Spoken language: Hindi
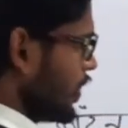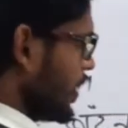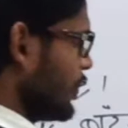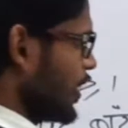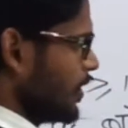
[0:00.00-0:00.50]

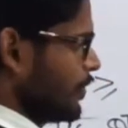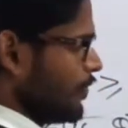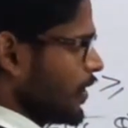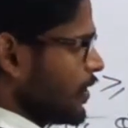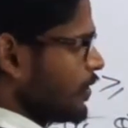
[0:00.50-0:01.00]
हमें
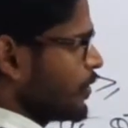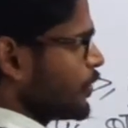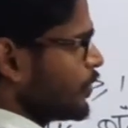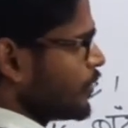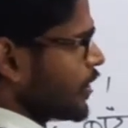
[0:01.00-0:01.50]
वन
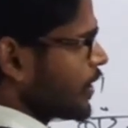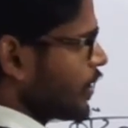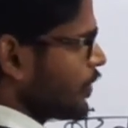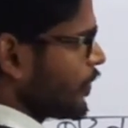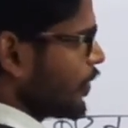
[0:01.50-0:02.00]
टू
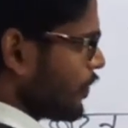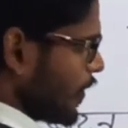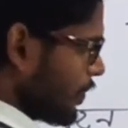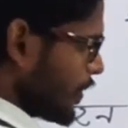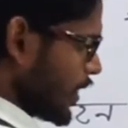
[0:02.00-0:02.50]
थ्री फोर
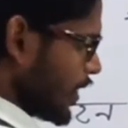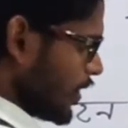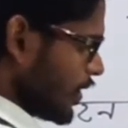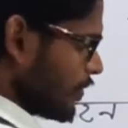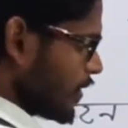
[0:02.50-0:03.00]
फाइव के
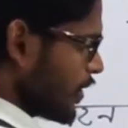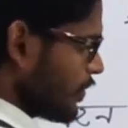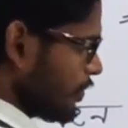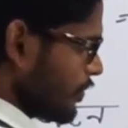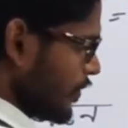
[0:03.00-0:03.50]
निकालना है
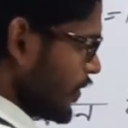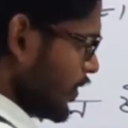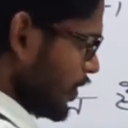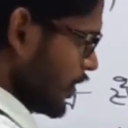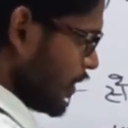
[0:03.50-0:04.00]

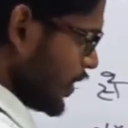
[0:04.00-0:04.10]
मतलब